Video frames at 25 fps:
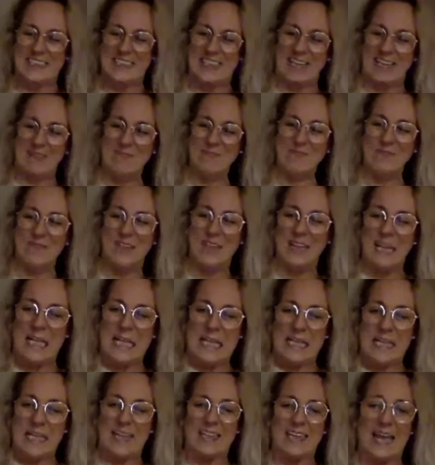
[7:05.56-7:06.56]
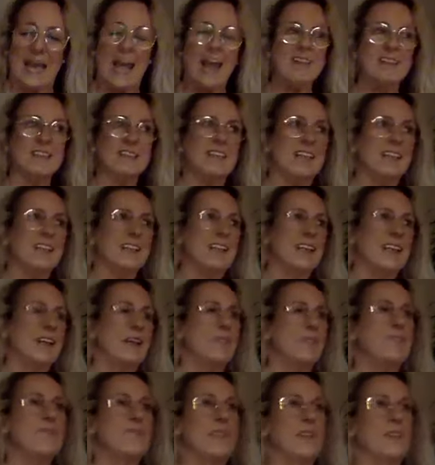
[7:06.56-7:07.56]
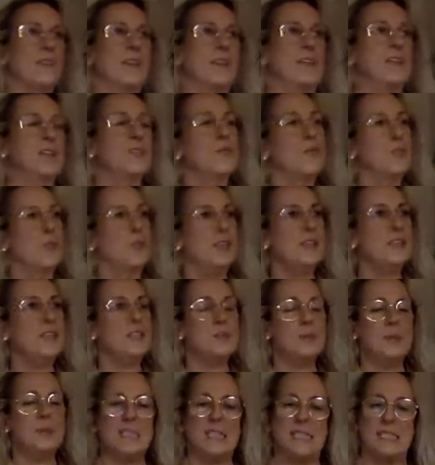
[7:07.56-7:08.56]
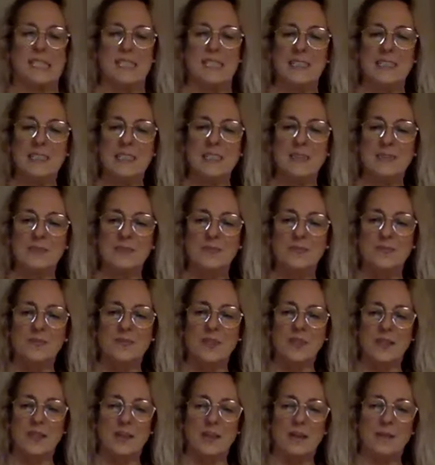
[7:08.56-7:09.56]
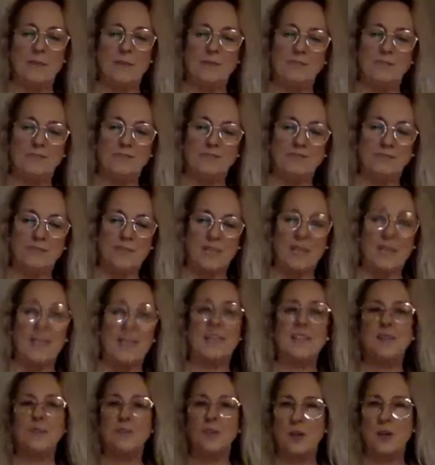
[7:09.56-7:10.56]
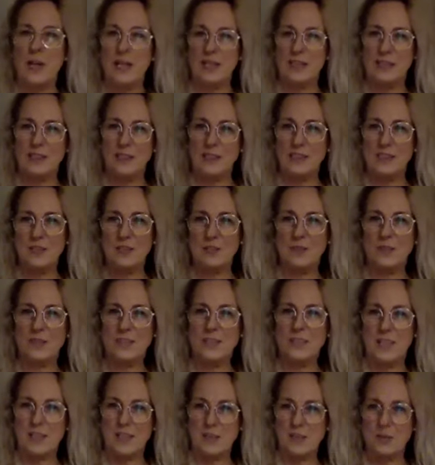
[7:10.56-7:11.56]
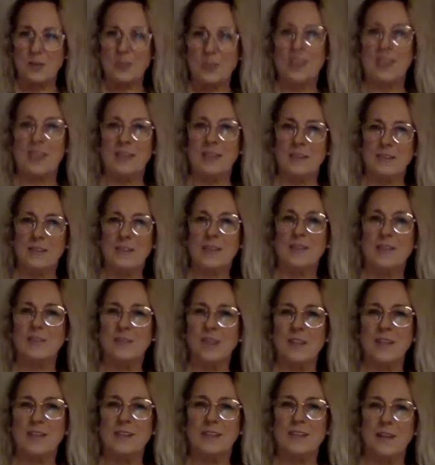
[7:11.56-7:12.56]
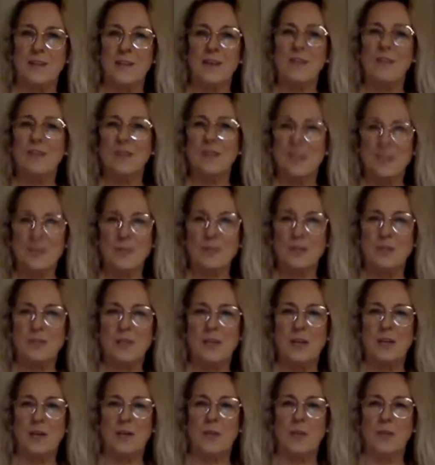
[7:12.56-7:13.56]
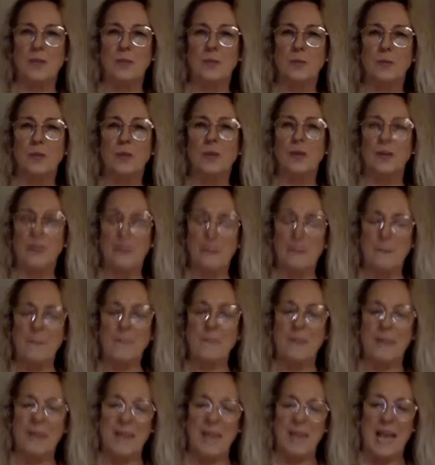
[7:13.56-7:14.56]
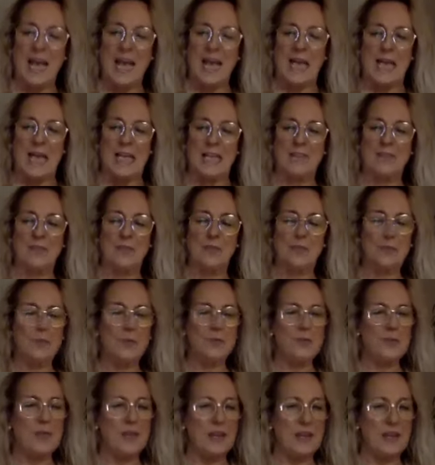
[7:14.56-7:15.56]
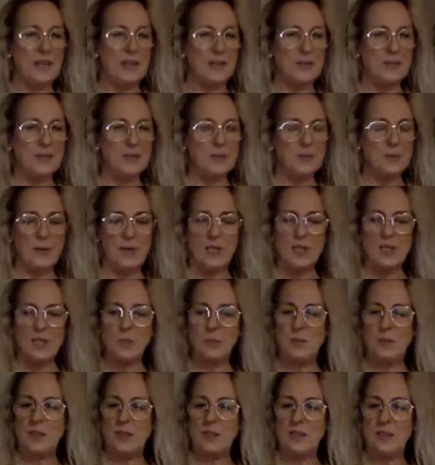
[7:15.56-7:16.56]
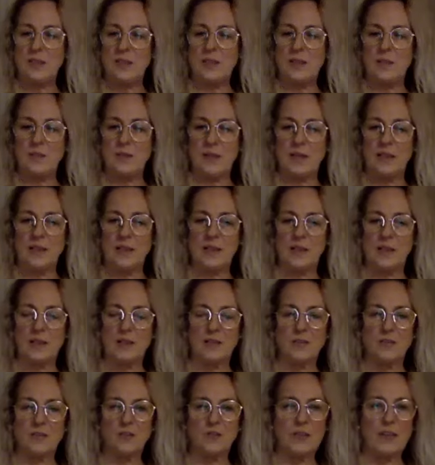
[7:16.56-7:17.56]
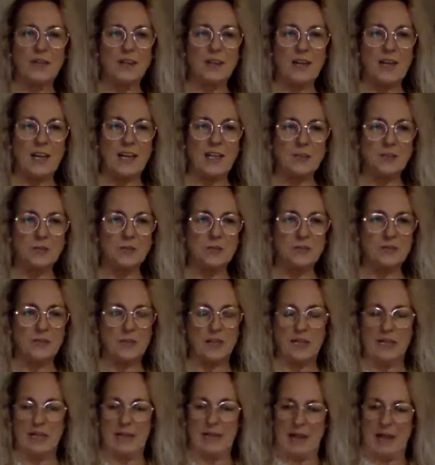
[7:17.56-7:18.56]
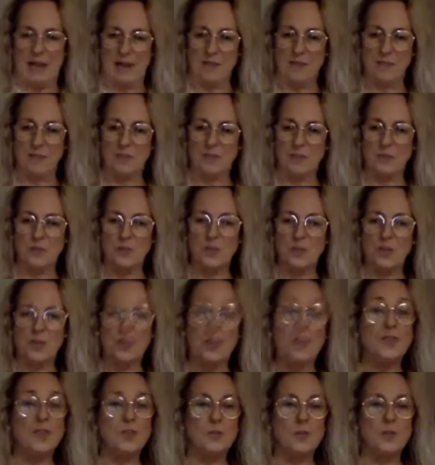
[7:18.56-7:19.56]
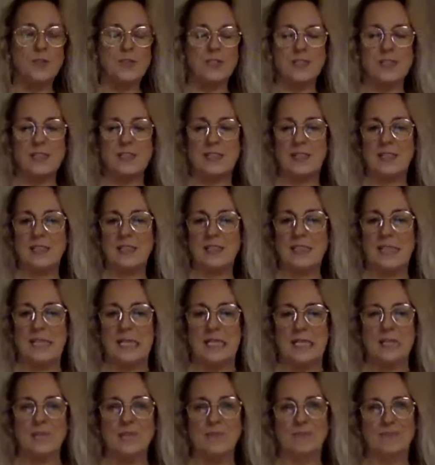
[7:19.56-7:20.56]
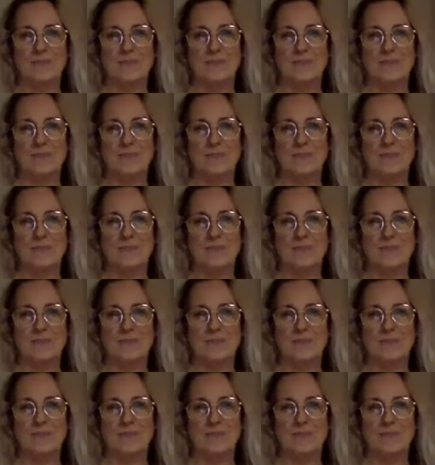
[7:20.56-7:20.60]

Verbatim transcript: ähm, ja, und dann ähm, ist Folgendes passiert. Ähm, letzte Woche hatte ich ja nicht so viel Zeit zu reden, deswegen, da waren wir ja so viele auf der Bühne. Ne? Also vor fünf Jahren habe ich zum Beispiel ähm, ein, einen schweren Reitunfall gehabt, das muss ich ganz kurz erzählen, ich darf,